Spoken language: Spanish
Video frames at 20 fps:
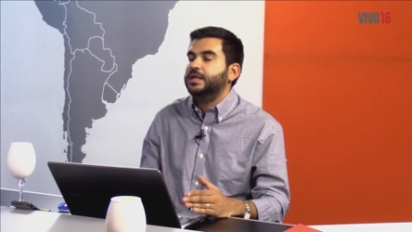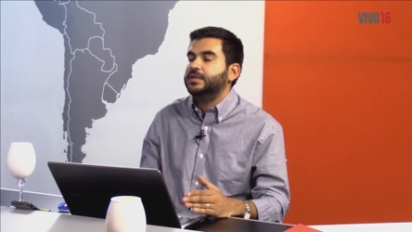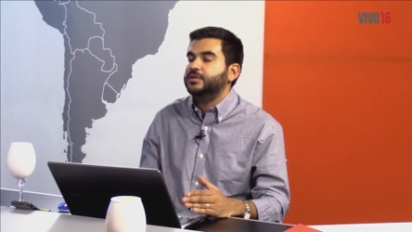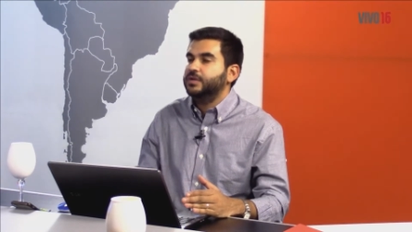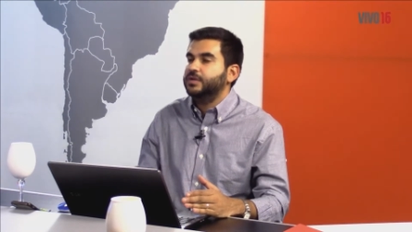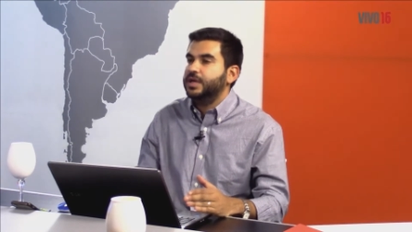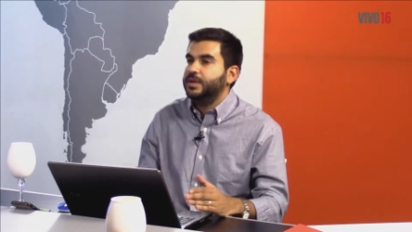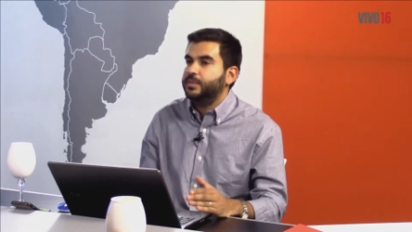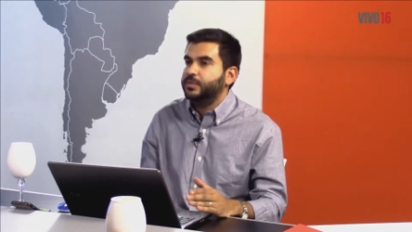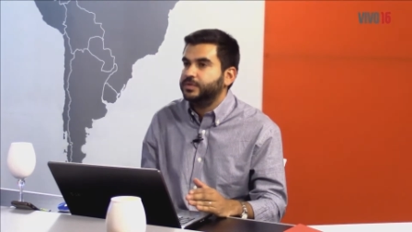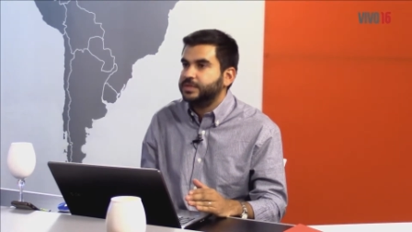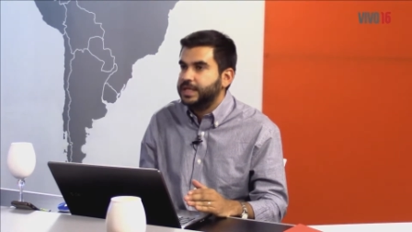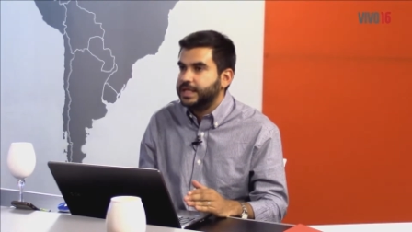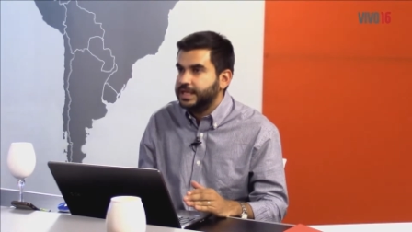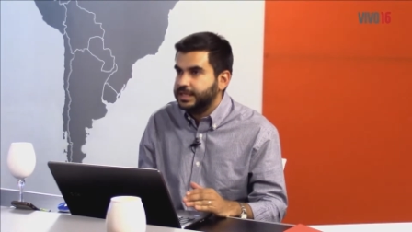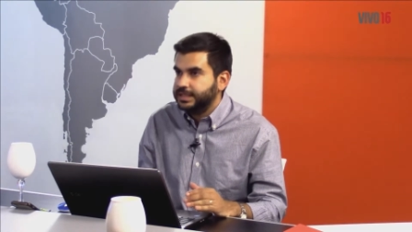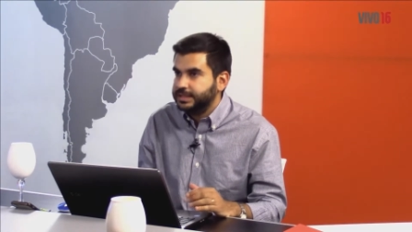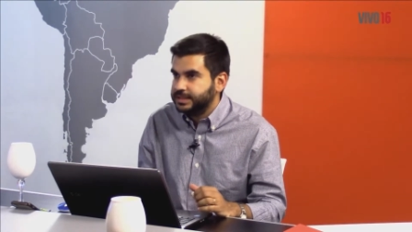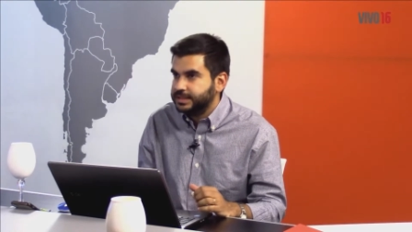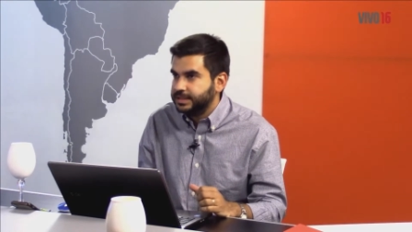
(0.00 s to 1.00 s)
ciudad de
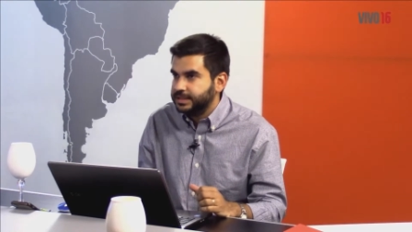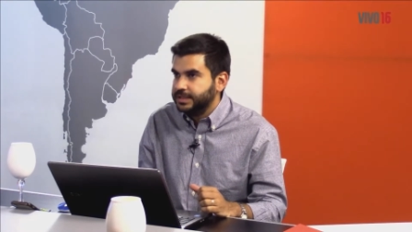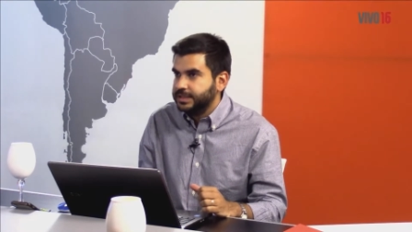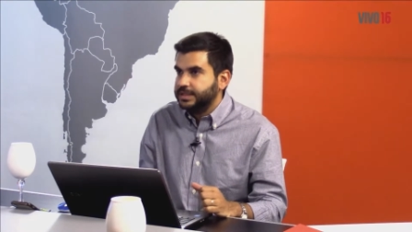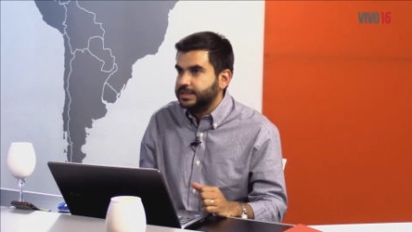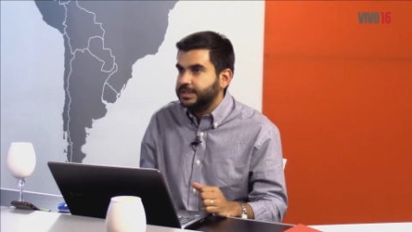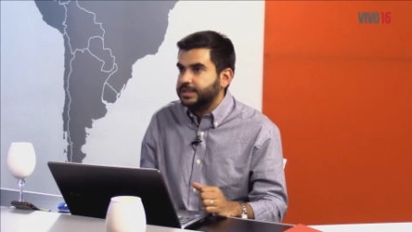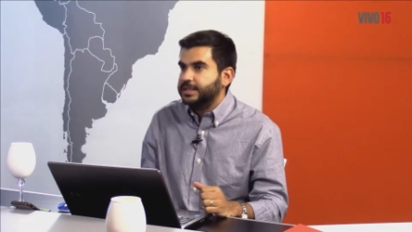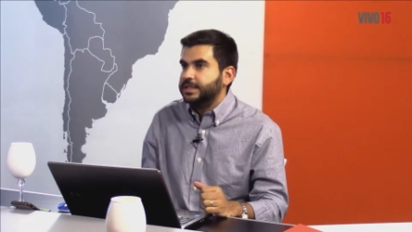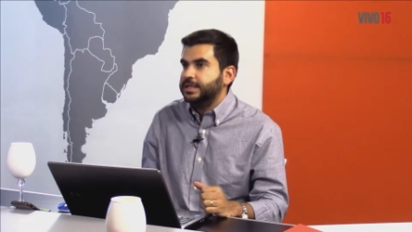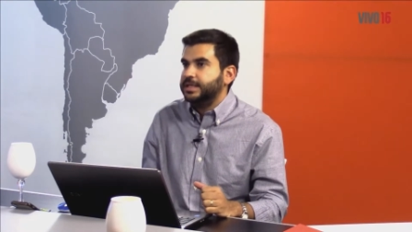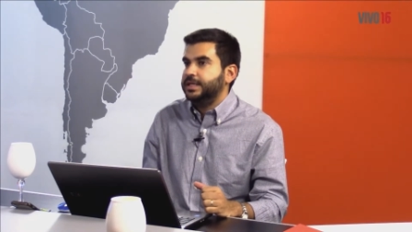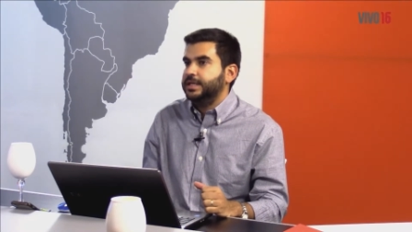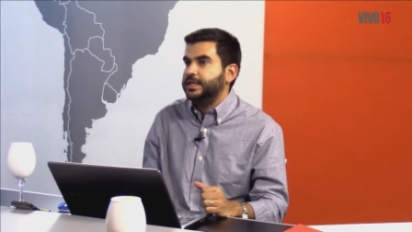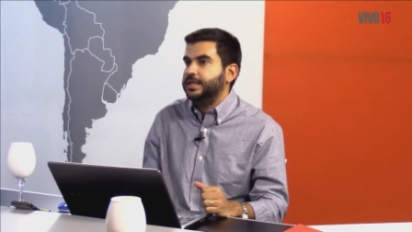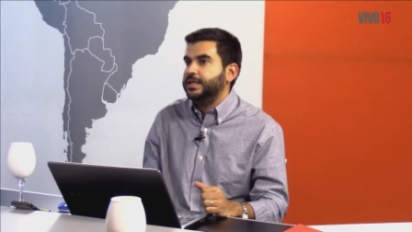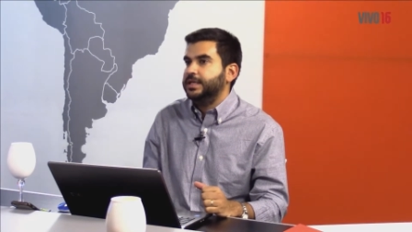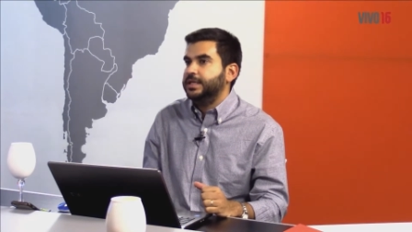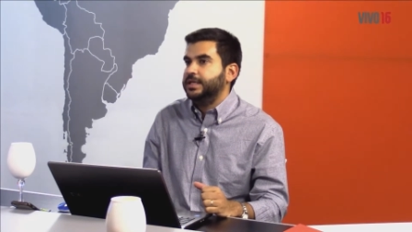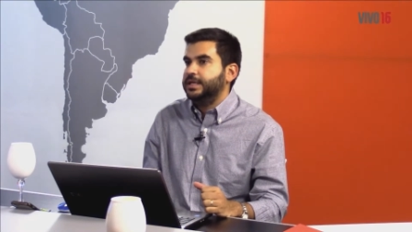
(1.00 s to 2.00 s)
Posadas.
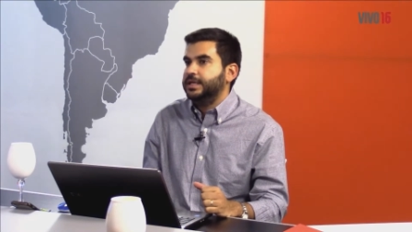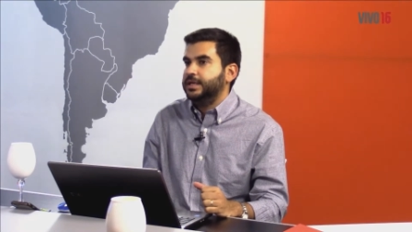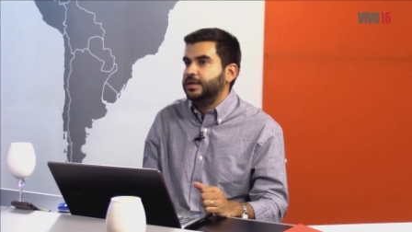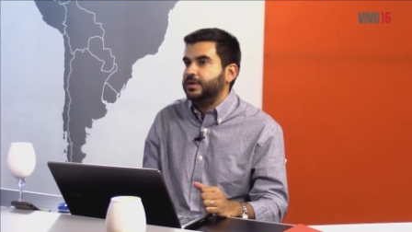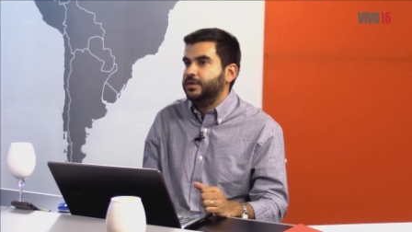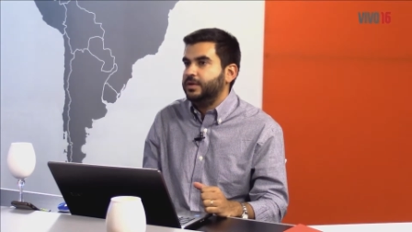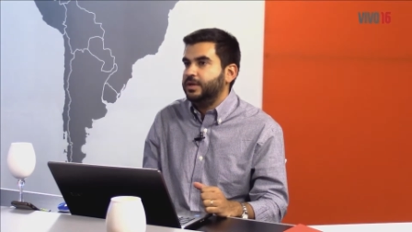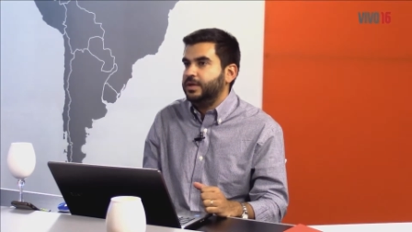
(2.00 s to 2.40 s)
Eh,